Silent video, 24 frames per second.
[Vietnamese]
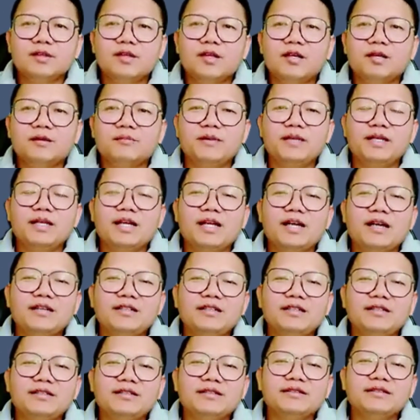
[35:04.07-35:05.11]
về lái
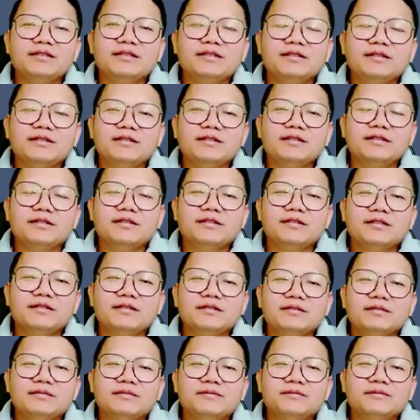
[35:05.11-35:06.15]

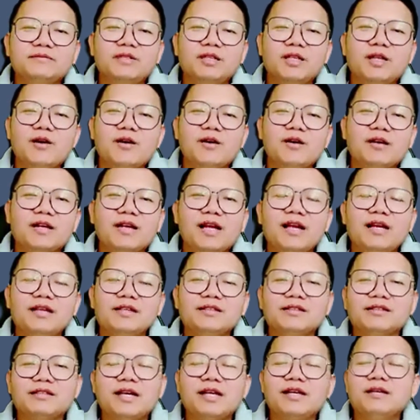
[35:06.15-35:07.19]
về lo đá
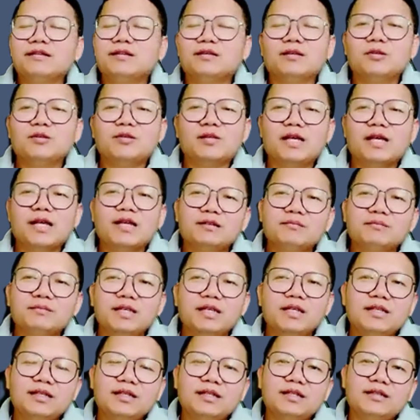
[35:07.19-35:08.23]
tay luôn ai ăn
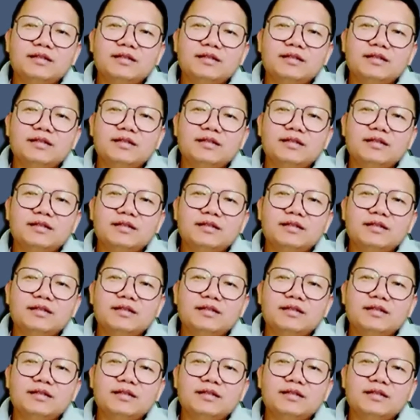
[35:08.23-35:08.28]
miên này